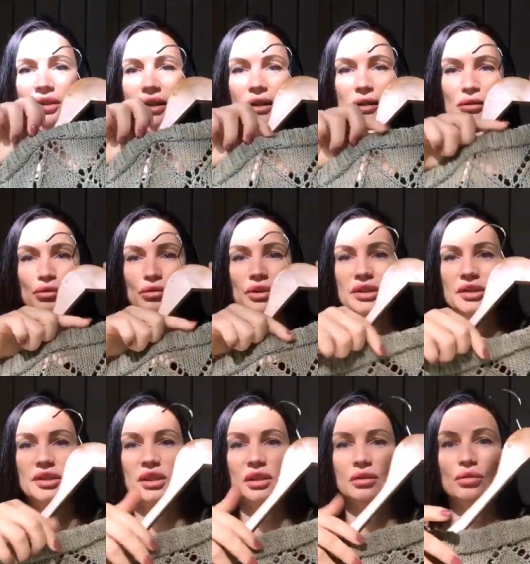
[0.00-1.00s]
эту
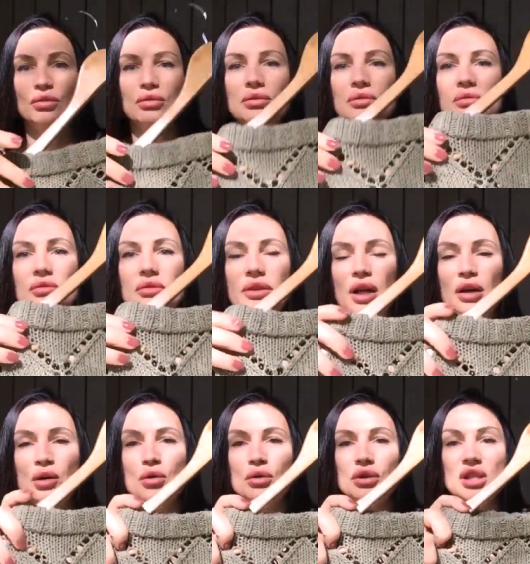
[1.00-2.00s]
резинку на
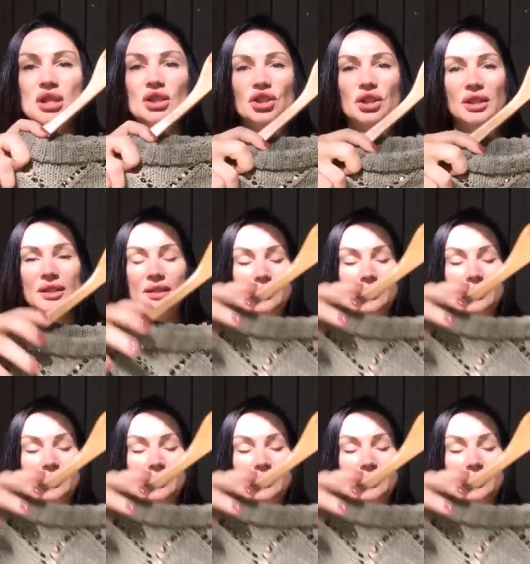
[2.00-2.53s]
горлышке на